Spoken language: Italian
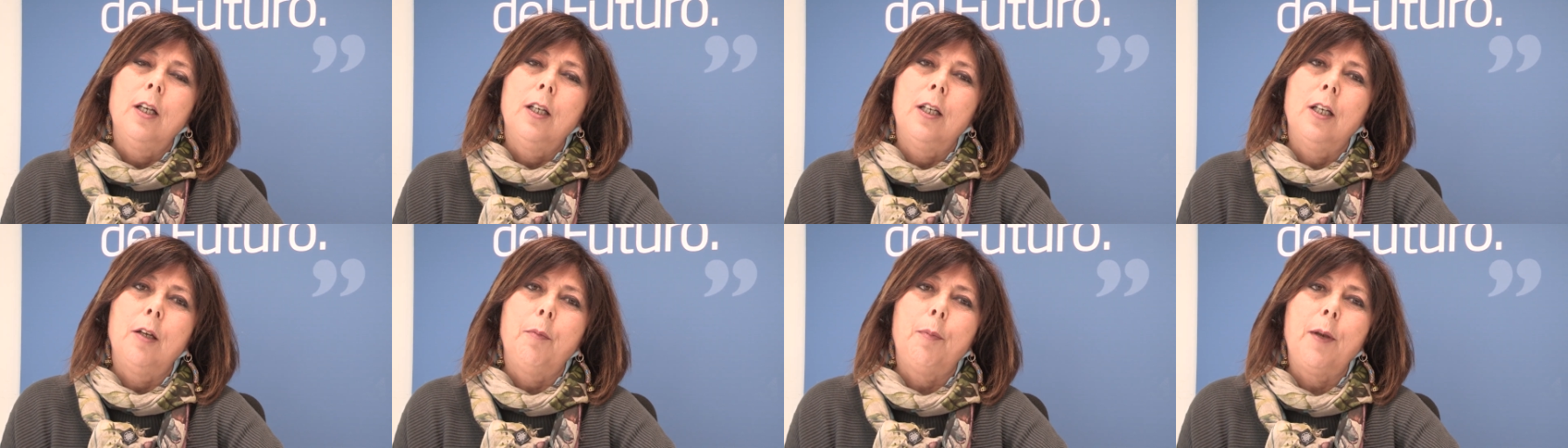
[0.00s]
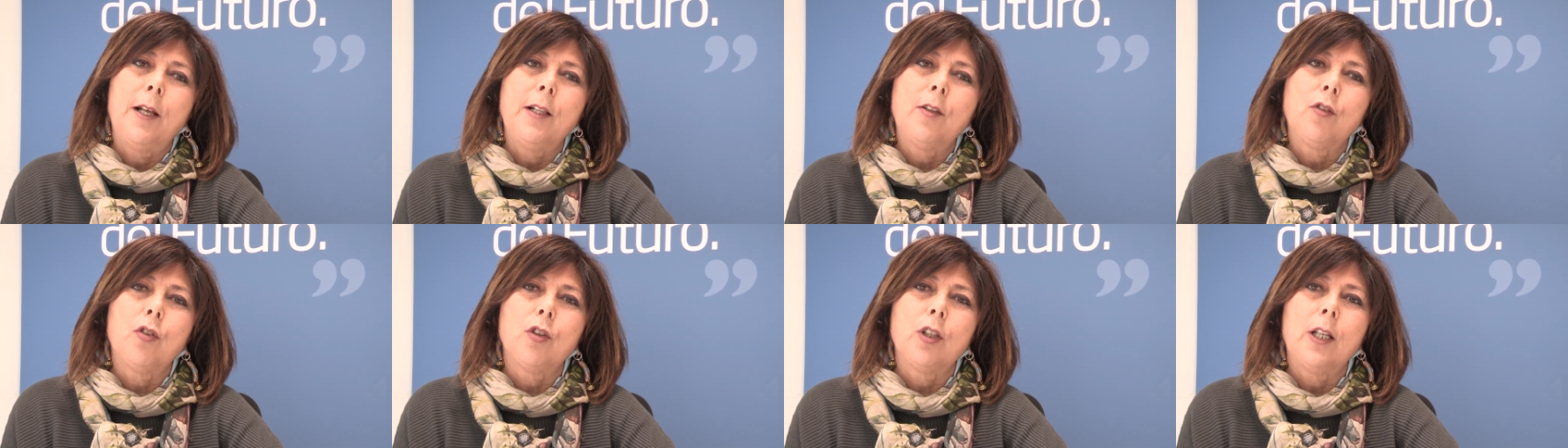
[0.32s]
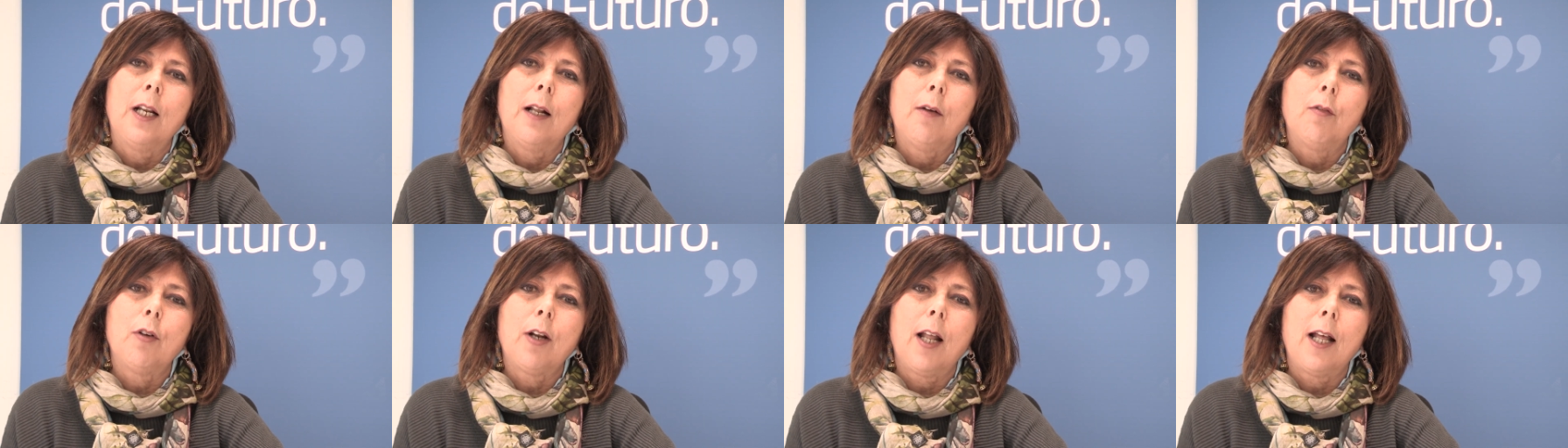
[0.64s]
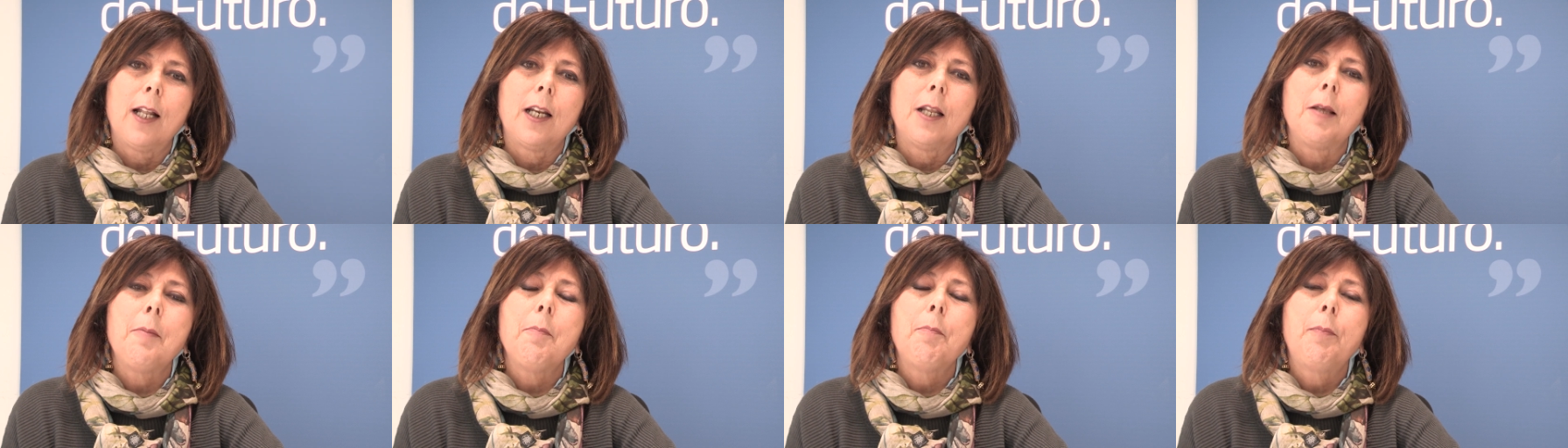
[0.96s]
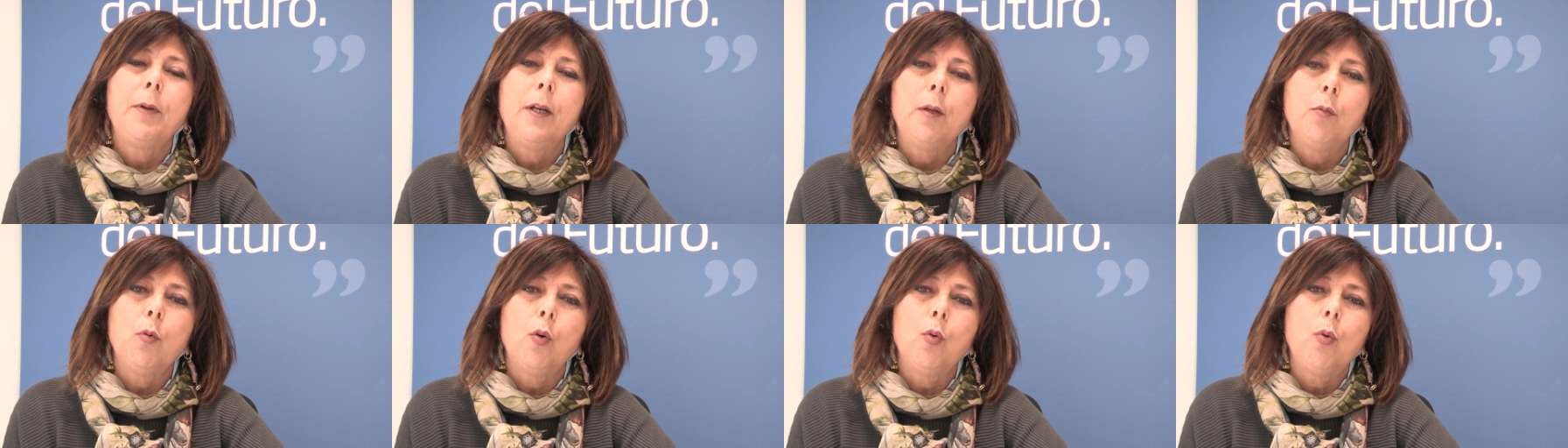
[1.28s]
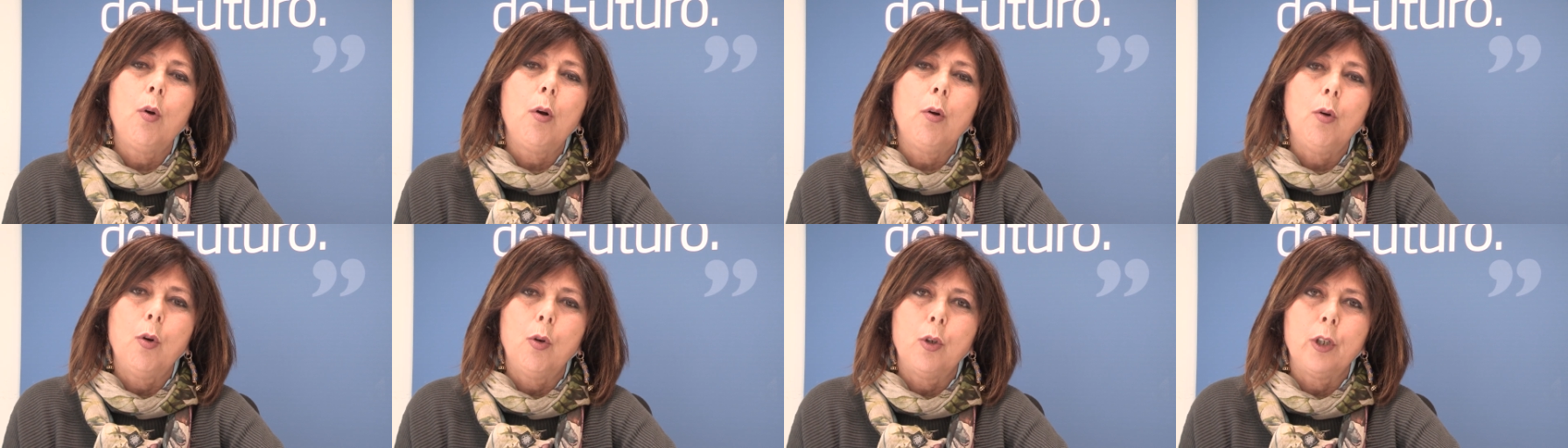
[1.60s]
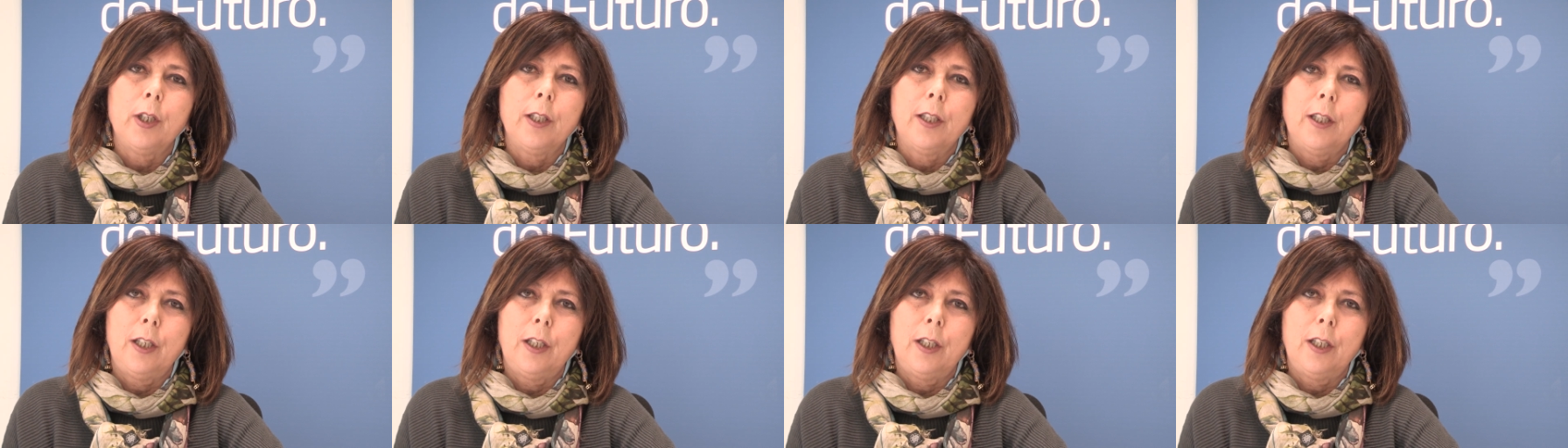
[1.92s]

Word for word: eh, penso di lavorare in primo luogo con i